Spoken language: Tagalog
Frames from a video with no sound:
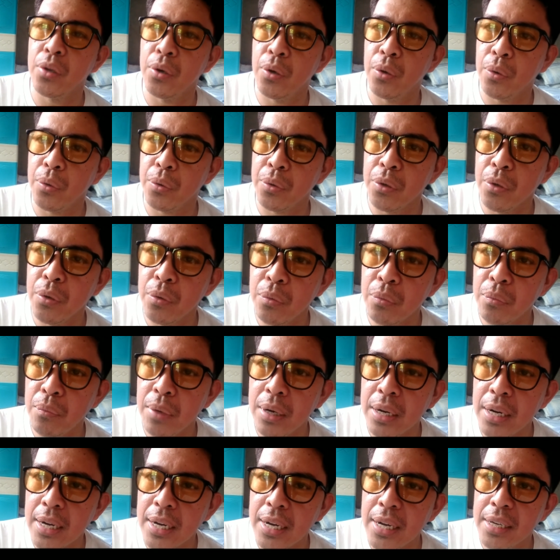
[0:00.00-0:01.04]
So, yung
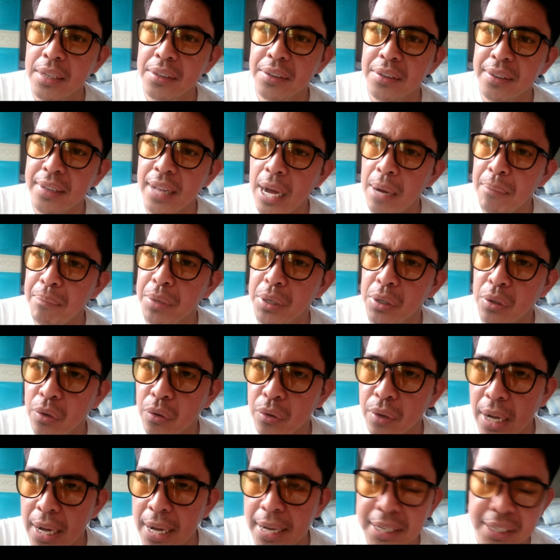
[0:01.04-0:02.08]
mga sinabi
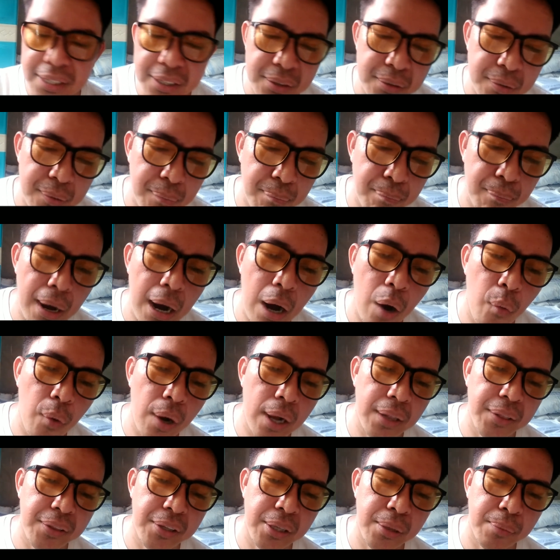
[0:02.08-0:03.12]
ko guys,
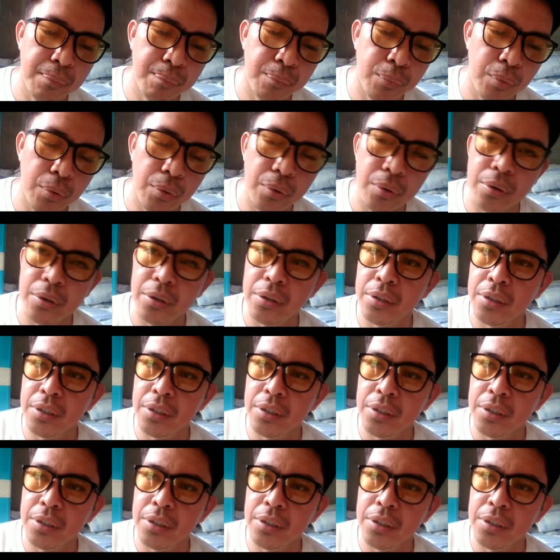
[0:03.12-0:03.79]
bawal din po.